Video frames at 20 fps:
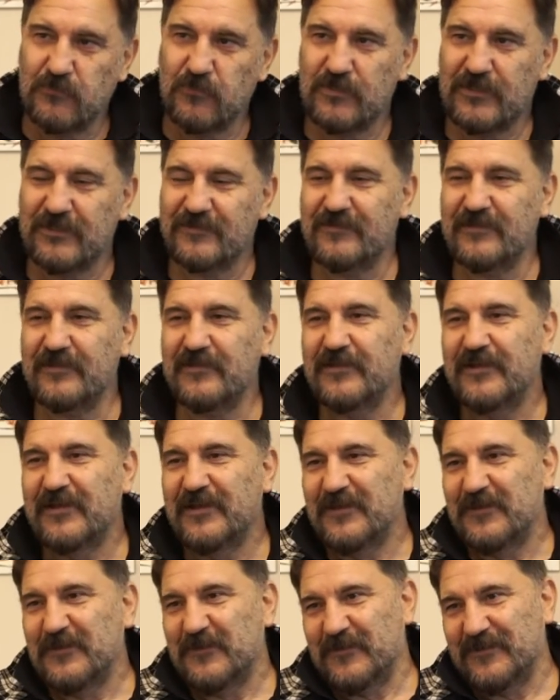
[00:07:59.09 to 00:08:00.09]
böyle diye
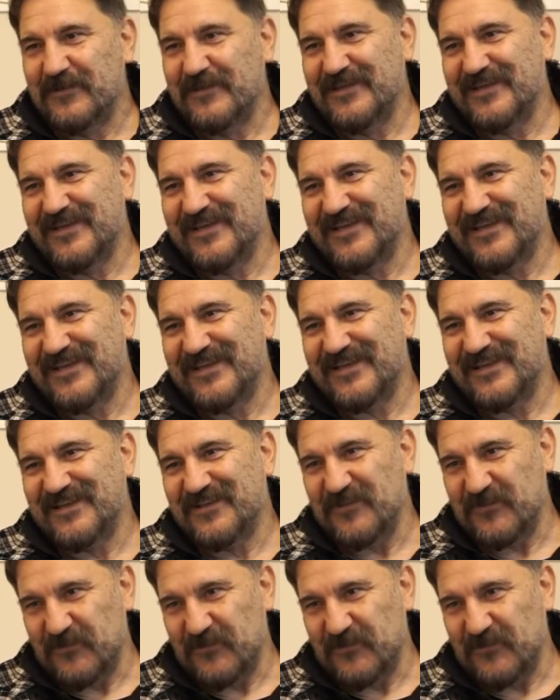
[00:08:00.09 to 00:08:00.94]
e,